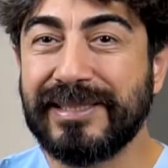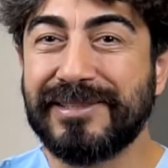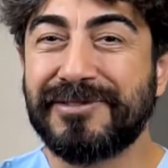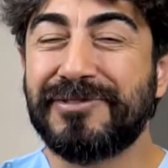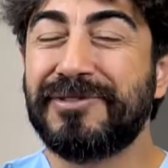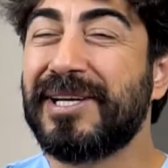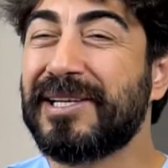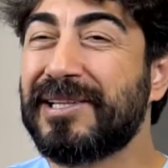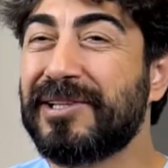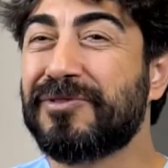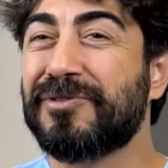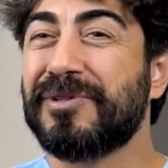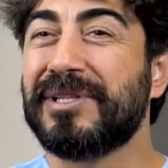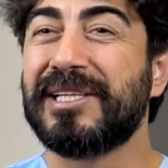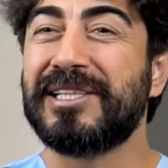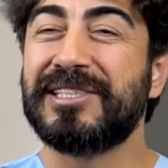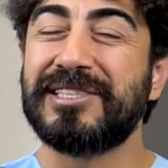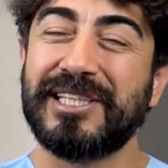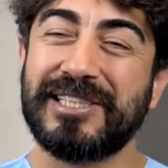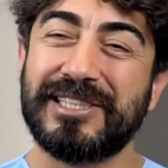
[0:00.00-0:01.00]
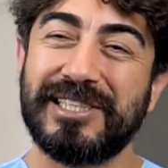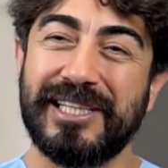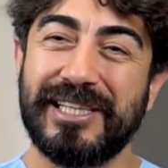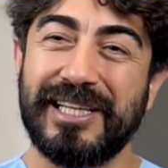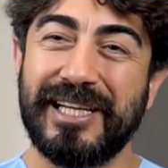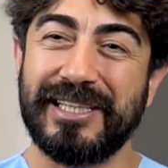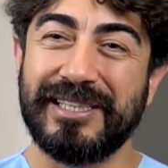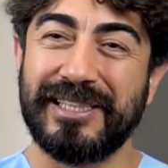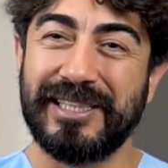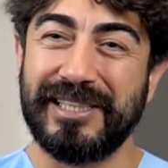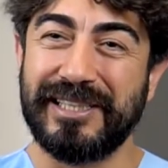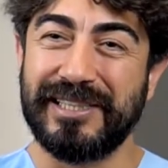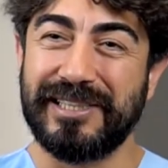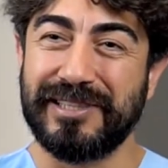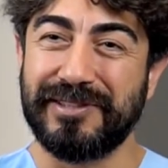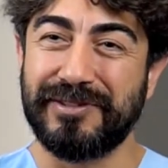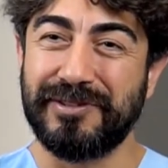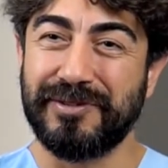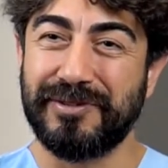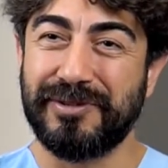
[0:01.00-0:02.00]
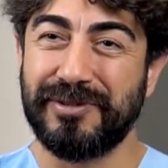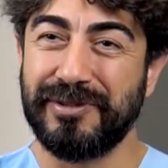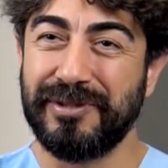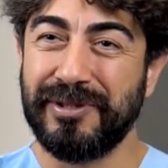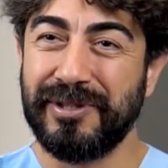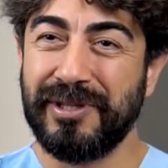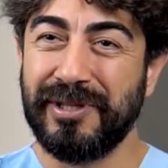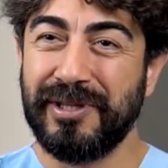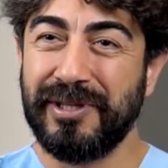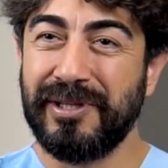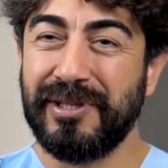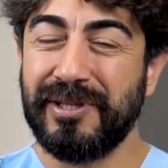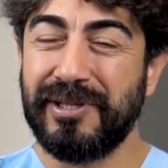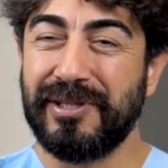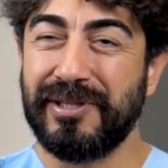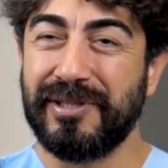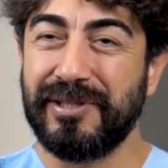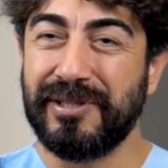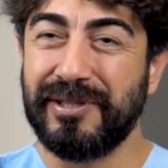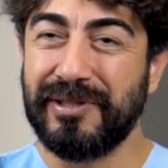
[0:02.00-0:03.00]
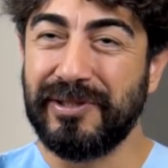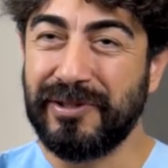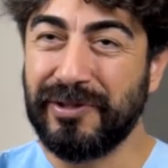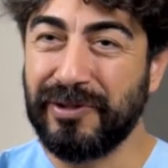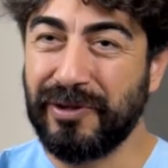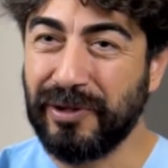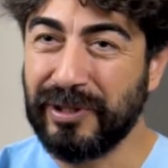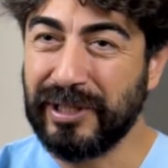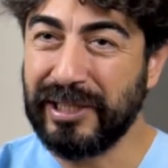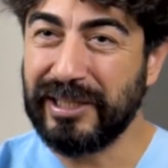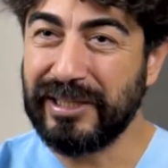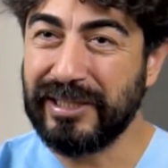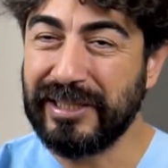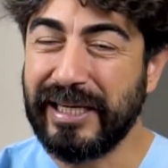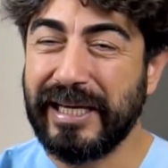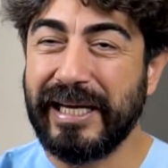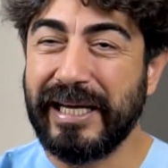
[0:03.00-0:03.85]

e, sürekli kullanacak şeyler değildir. Çünkü e, olayın